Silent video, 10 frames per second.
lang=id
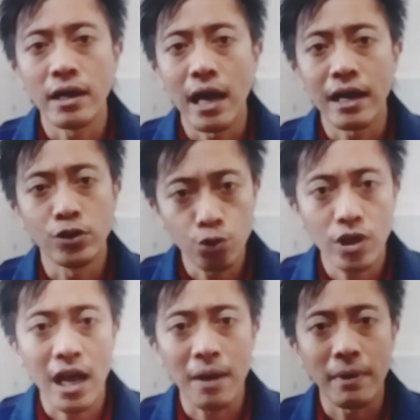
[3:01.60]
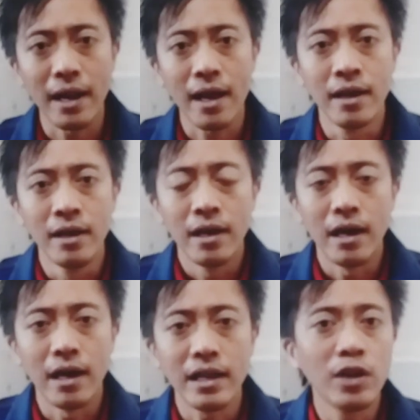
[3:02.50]
nggak akan suka, malah
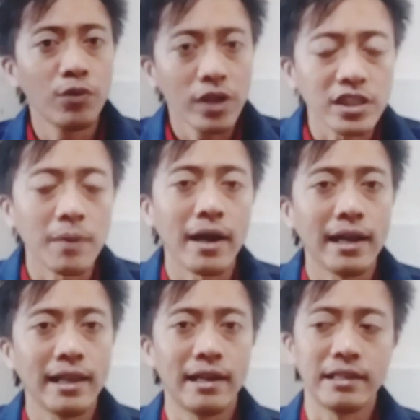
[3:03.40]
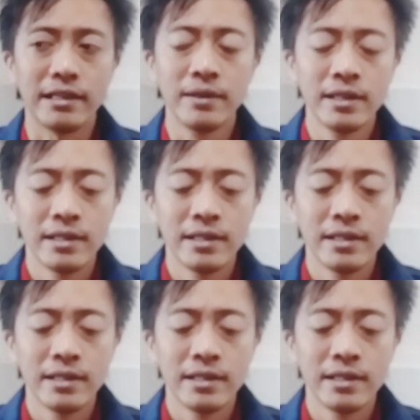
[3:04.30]
uh, ilfil sama kalian nanti.